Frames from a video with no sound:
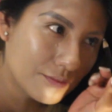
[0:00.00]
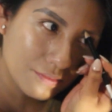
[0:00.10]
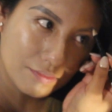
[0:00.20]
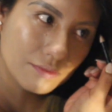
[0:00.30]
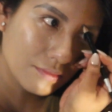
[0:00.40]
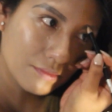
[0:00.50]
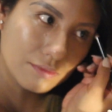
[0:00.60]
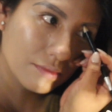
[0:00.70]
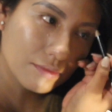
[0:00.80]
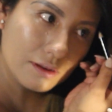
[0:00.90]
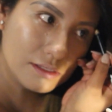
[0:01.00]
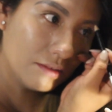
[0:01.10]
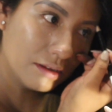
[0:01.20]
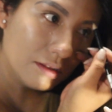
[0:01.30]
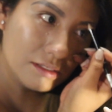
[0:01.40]
gusta es que le tenemos que
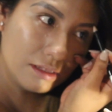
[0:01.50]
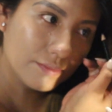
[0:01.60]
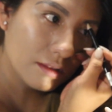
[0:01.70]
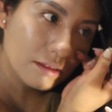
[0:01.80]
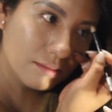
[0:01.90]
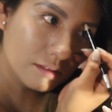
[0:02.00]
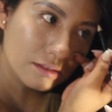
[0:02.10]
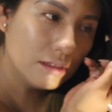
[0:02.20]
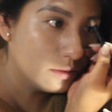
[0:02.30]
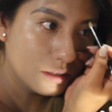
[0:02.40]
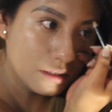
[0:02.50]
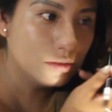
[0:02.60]
estar sacando la punta,